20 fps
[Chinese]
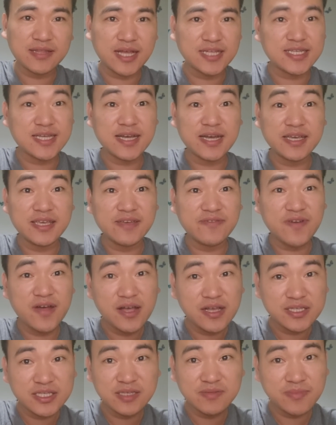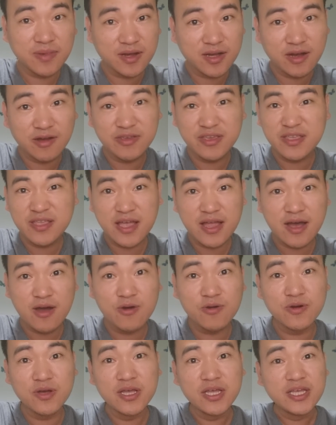大家可以放心报考，一年
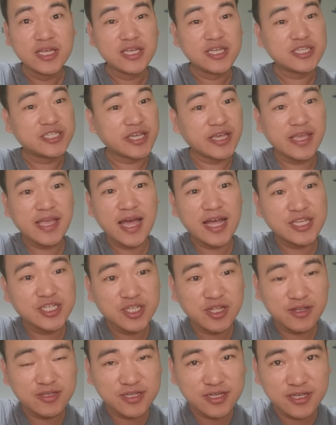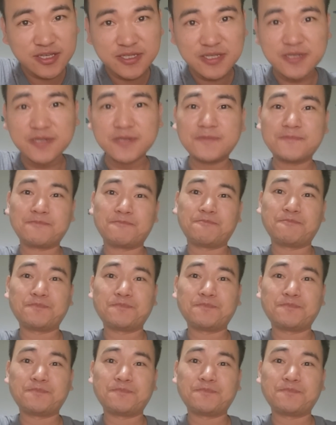后谁还知道这个事？